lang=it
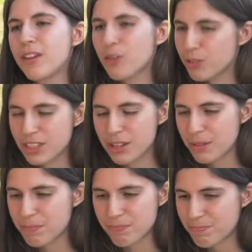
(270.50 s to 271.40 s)

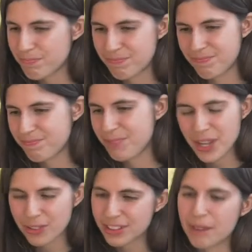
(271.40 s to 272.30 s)
così
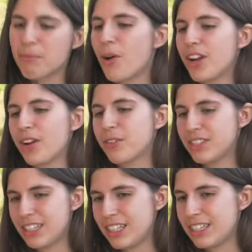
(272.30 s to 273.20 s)
pieno d'amore,
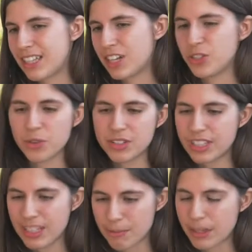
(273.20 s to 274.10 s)
così saggio, così
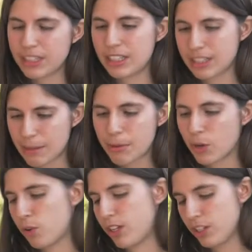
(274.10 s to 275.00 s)
che prende sempre
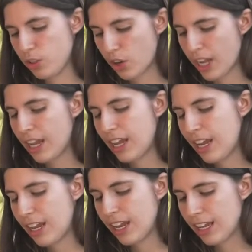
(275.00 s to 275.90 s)
cura di noi,
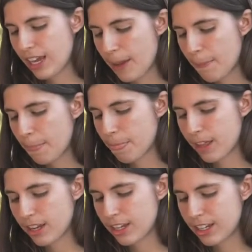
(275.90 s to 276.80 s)
che,
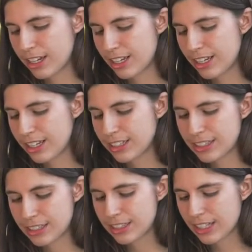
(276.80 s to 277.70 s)

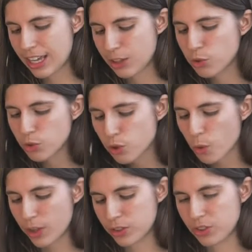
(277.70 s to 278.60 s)
che tutto
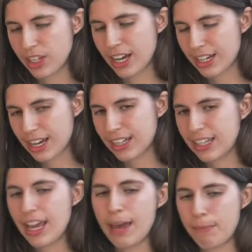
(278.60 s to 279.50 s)
quanto che
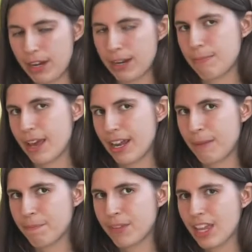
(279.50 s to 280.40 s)
accade è per il
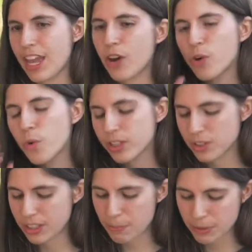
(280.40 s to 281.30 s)
bene. E con
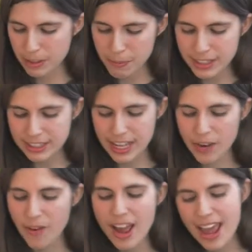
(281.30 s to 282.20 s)
questo tipo di
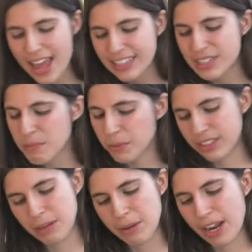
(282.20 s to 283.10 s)
pensiero è sì
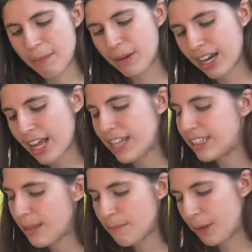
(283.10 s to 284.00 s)
possibile parlare
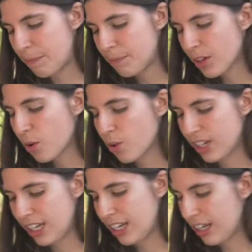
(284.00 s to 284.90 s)
sempre con
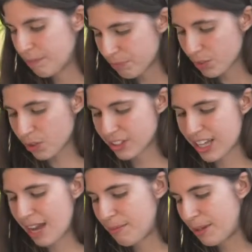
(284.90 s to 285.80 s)
inni, con
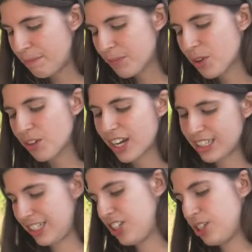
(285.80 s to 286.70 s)
salmi, con
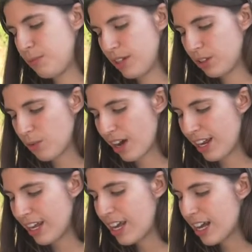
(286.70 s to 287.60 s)
cantici
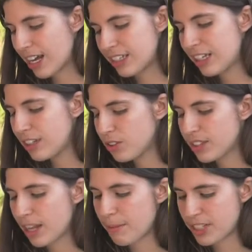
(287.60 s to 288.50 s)
spirituali, cantando e
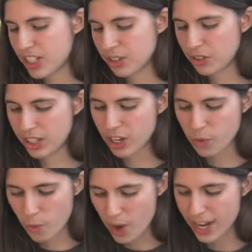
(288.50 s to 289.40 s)
salmeggiando nel
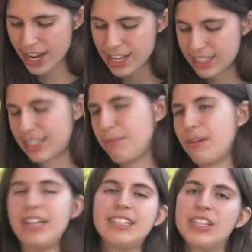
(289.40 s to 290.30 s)
cuore
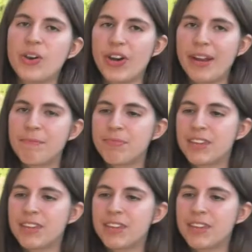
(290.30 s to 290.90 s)
sempre al Signore.